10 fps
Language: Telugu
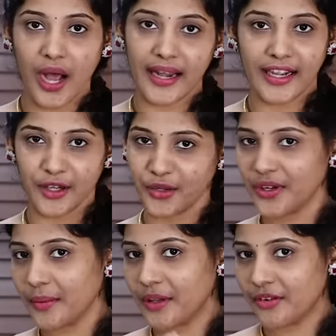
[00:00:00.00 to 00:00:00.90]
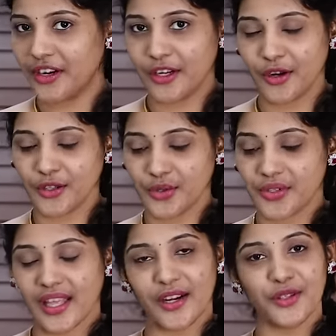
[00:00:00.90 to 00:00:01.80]
ఆ రెండు కూడా మీరు వీడియోలో
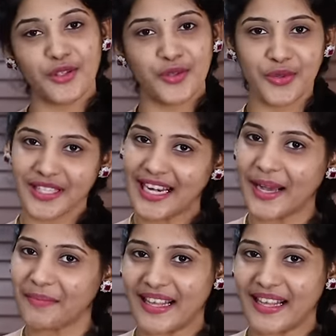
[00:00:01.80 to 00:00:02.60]
చూస్తారు చూసిన